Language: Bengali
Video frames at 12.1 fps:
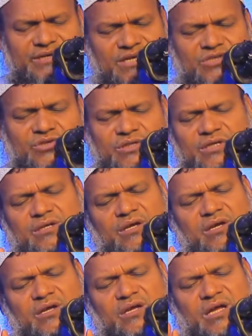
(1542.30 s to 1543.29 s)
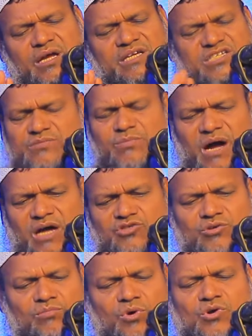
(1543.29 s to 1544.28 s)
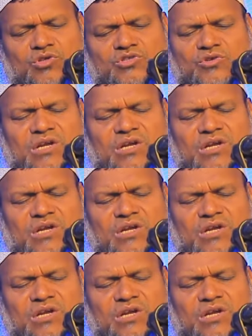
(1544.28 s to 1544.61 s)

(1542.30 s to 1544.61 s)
এটা যদি ইসমা মুখস্থ